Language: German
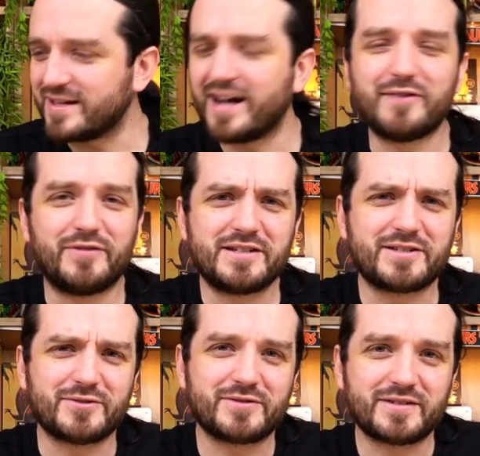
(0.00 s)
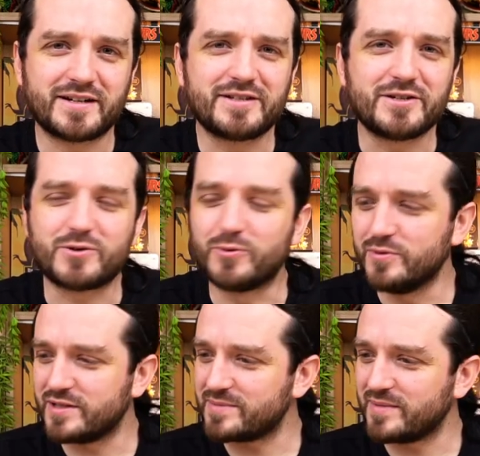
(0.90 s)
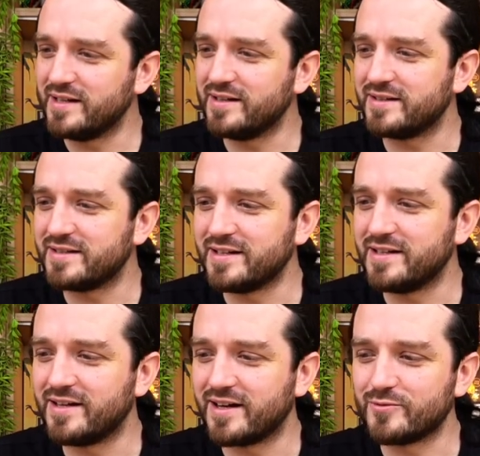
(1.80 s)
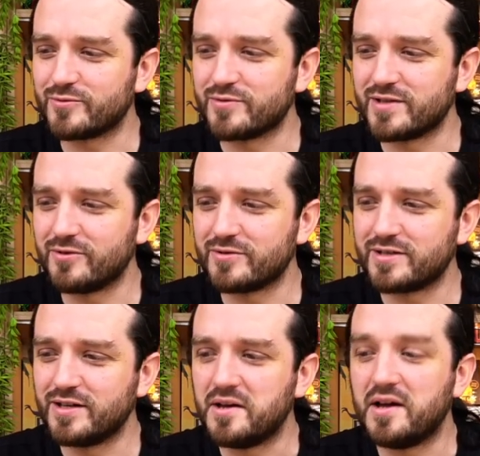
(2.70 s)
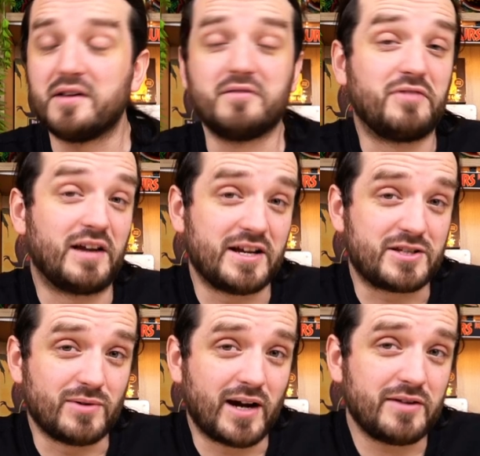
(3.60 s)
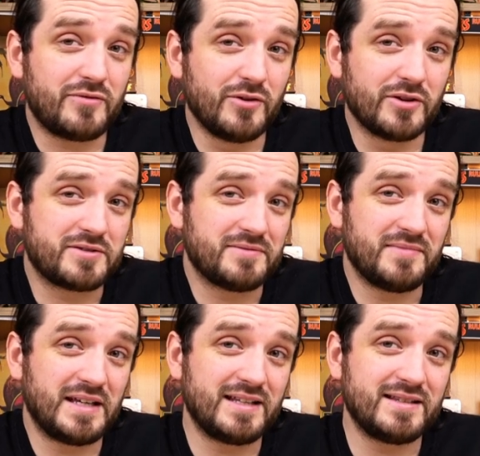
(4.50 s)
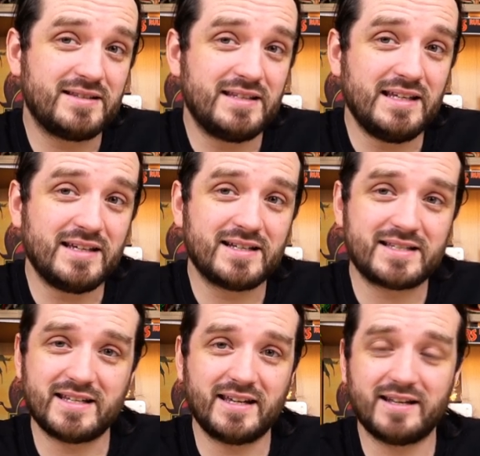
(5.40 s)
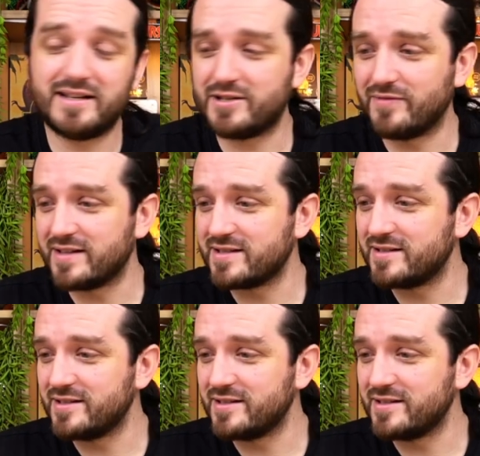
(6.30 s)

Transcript: daher finde ich es auch richtig cool, dass man hier den Giganotosaurus vielleicht so einführt in die Szene, ich weiß es